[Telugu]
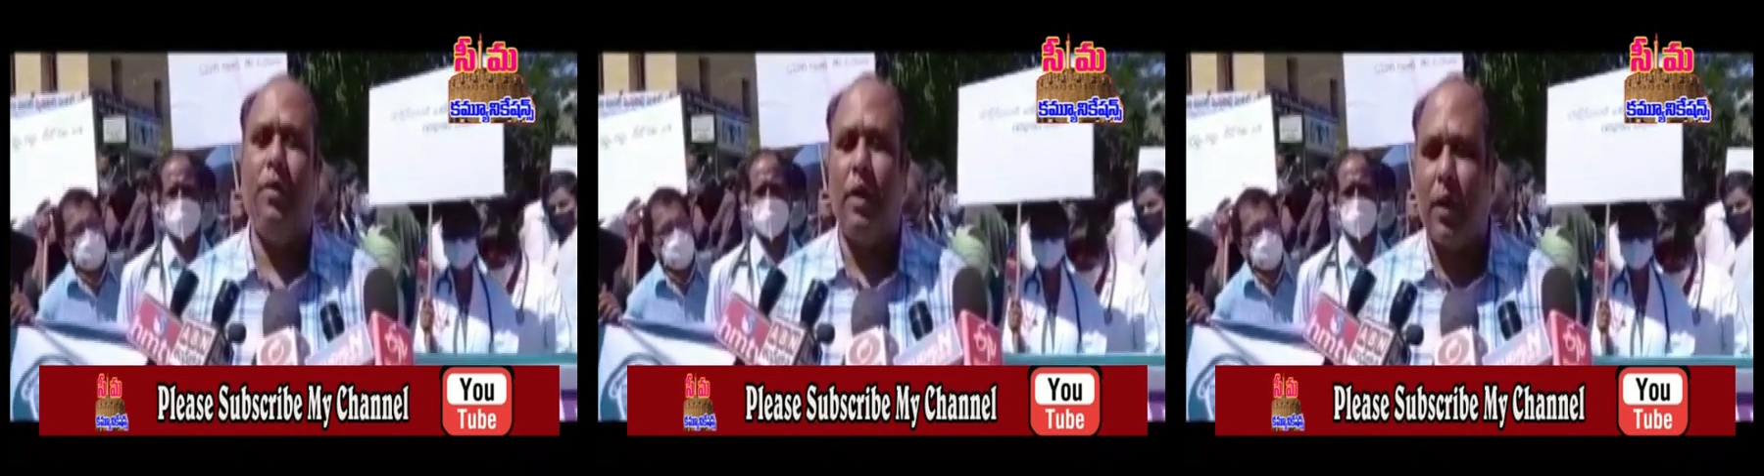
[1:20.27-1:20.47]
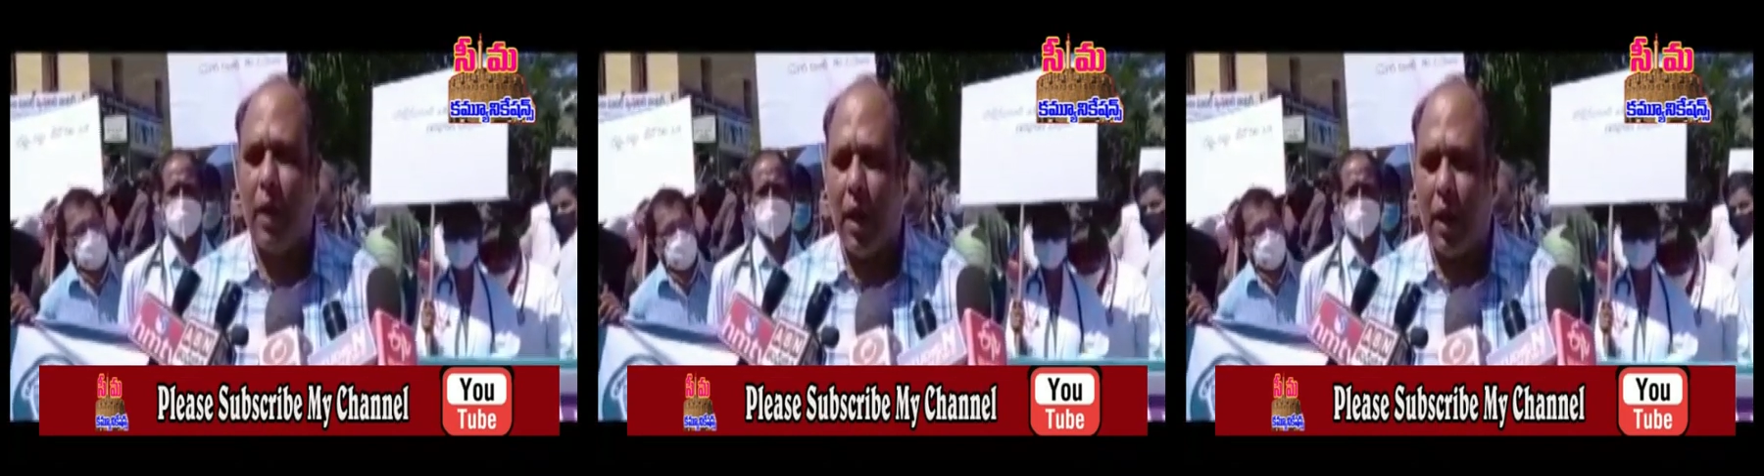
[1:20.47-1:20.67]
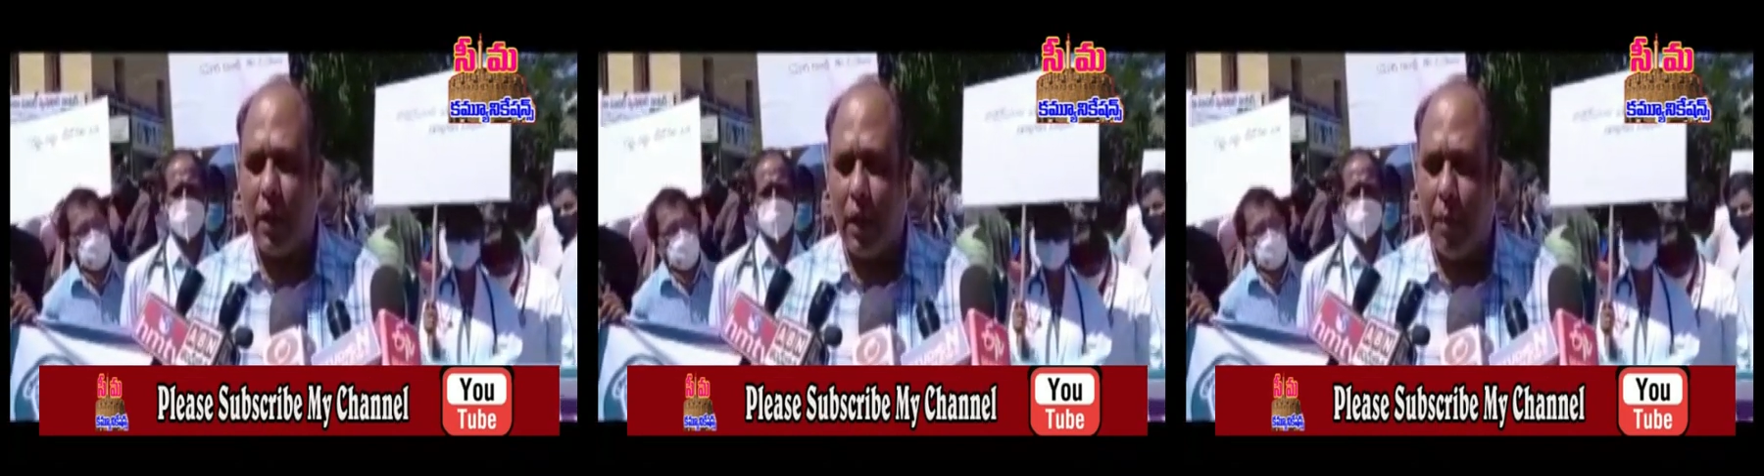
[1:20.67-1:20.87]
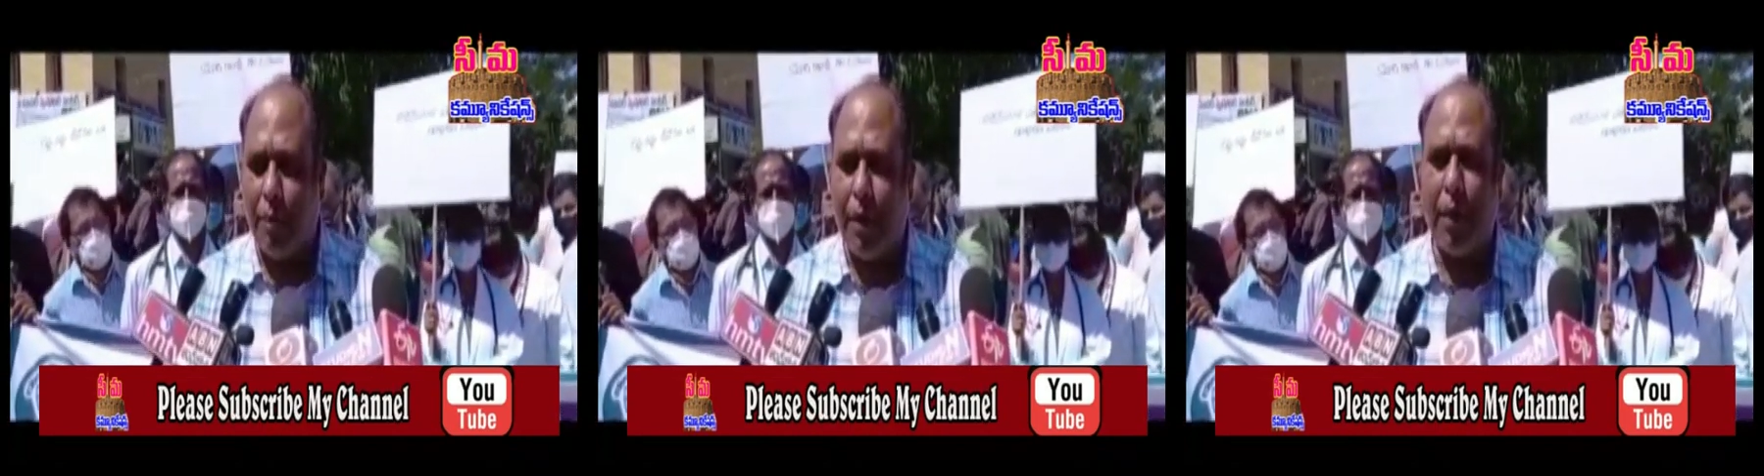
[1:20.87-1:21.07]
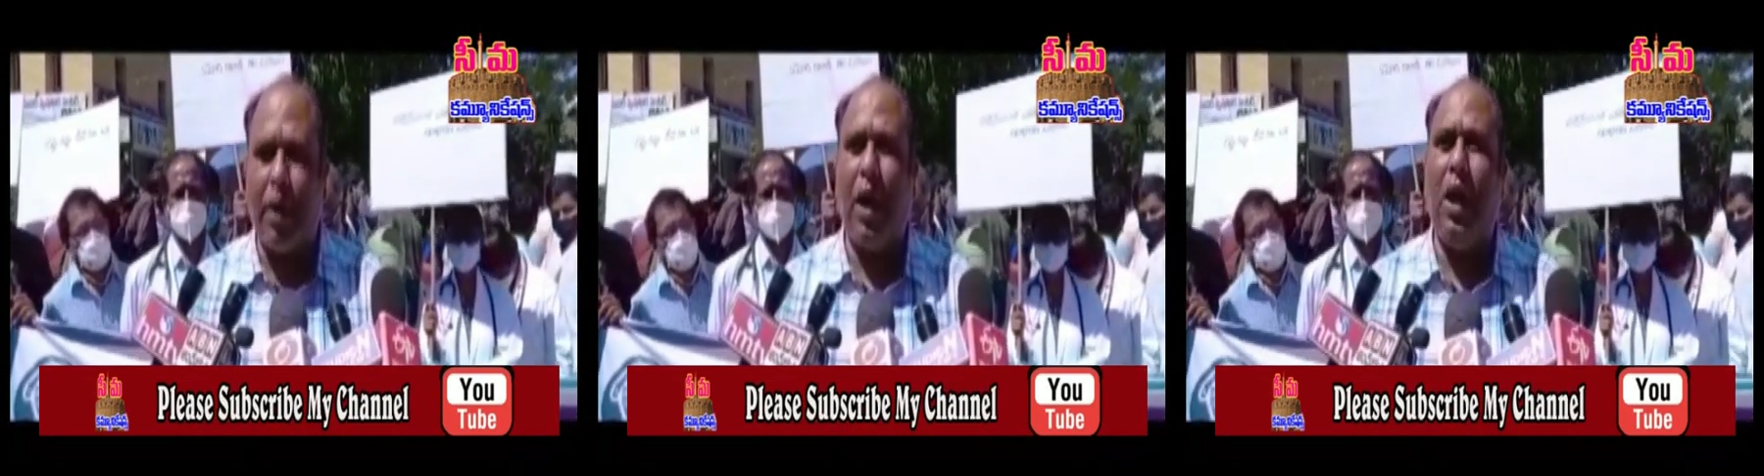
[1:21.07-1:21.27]
వ్యతిరేకత
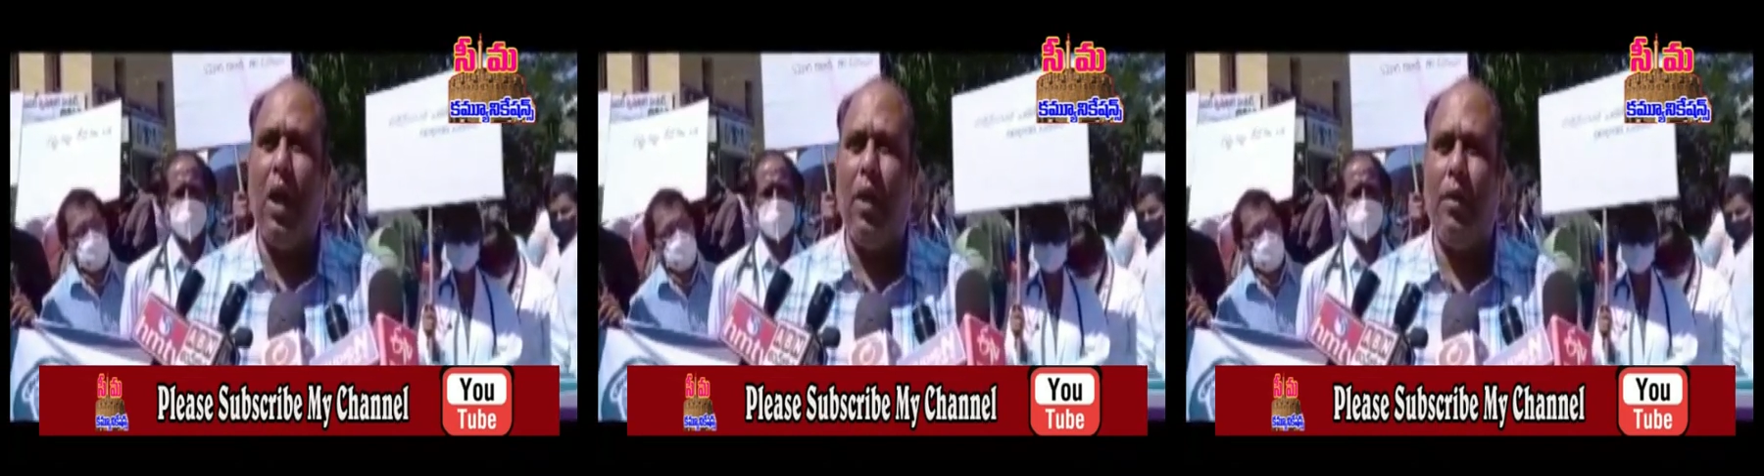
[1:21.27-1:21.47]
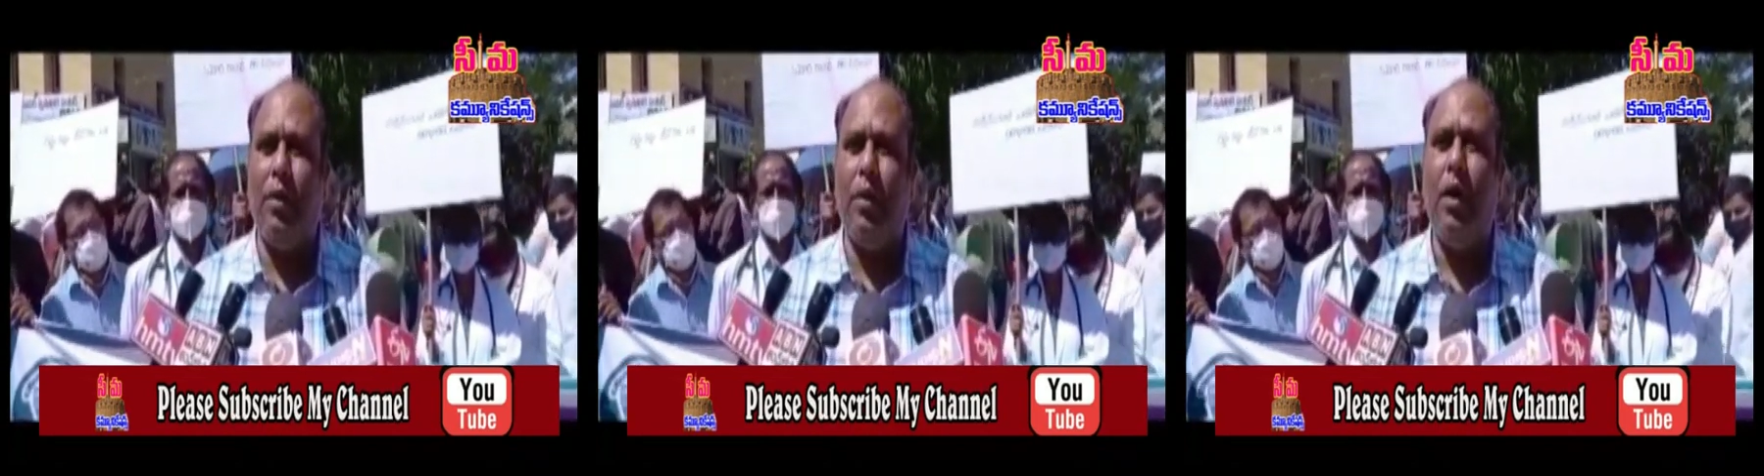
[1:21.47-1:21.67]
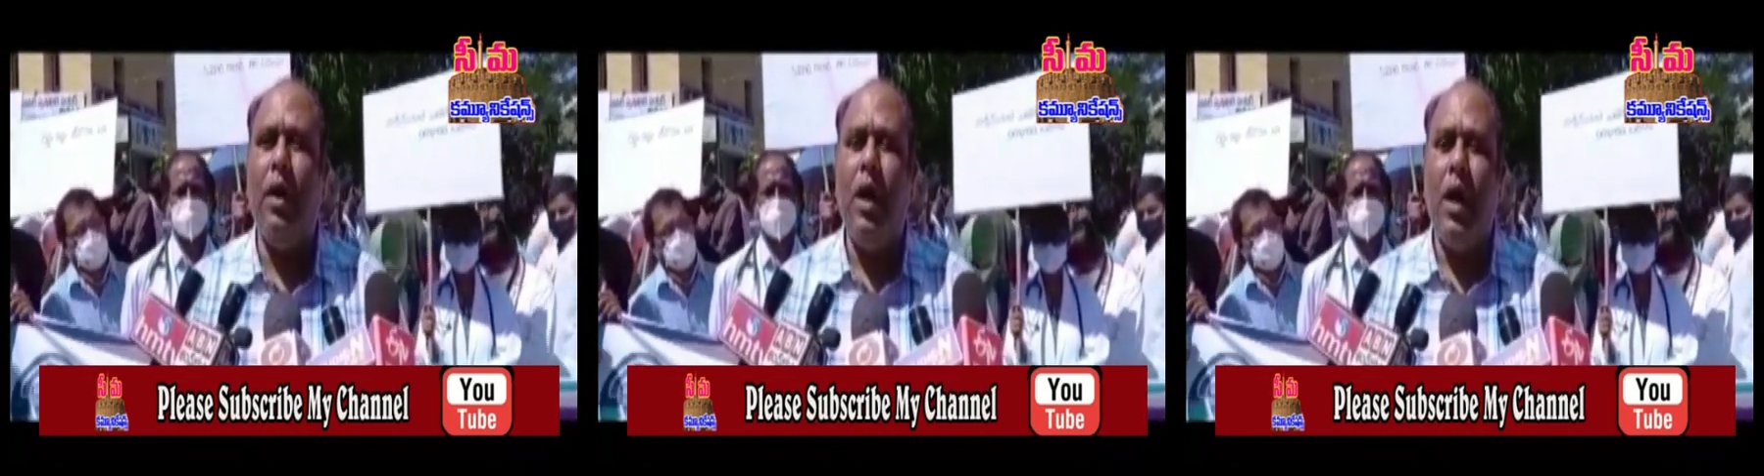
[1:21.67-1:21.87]
ఎప్పటికీ లేదు